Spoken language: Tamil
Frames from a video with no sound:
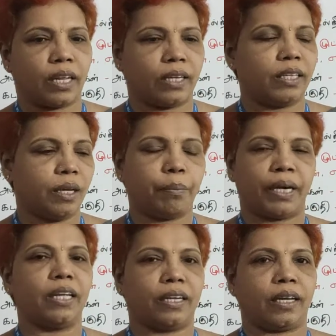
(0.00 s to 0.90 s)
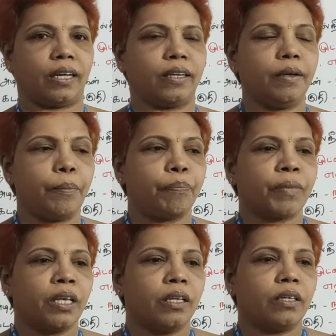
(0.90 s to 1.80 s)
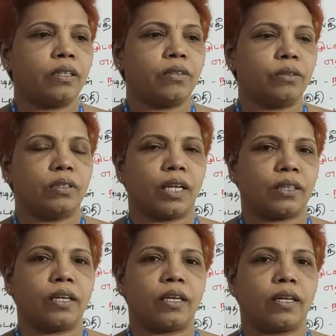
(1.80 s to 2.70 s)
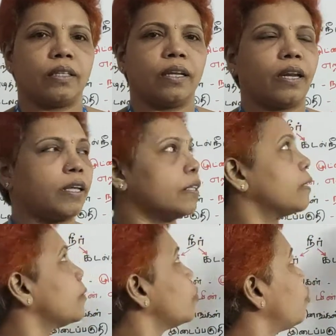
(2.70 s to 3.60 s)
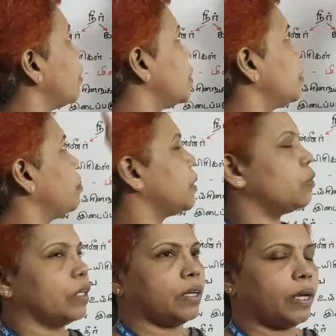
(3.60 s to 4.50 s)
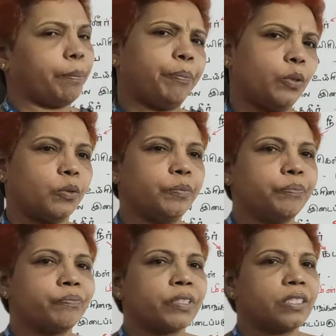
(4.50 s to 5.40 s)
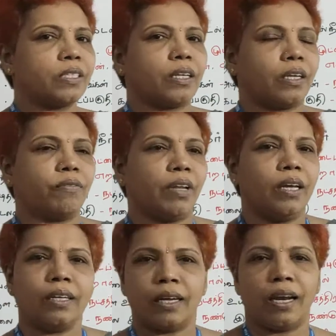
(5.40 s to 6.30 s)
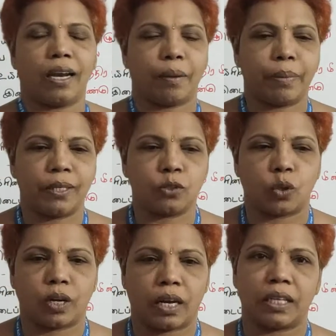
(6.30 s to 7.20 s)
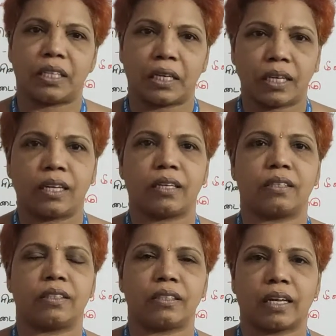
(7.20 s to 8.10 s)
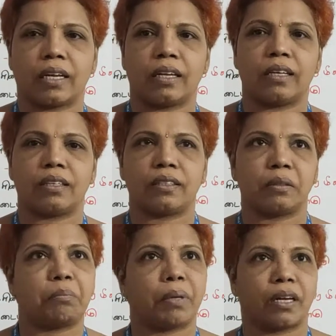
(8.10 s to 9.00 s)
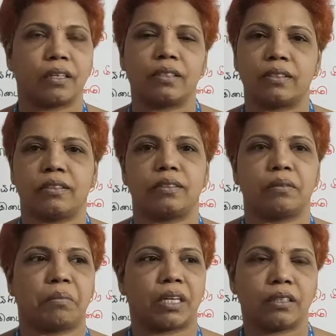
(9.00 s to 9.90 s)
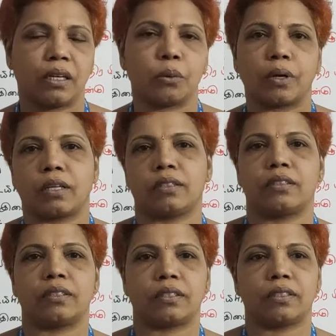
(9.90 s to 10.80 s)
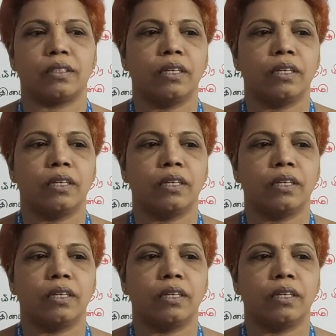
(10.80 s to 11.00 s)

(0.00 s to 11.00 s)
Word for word: இறங்கி தான் பண்ணியிருக்காரு ரத்தம் இருக்கிறது இல்லாதது ஃபஸ்ட்டு பிரித்தார் அப்புறம் சரி விலங்குகள் அப்படின்னு சொன்னாலே தண்ணியில் இருக்குது தரையில் இருக்குது பறக்குது மரத்தில் உட்காந்துருக்கு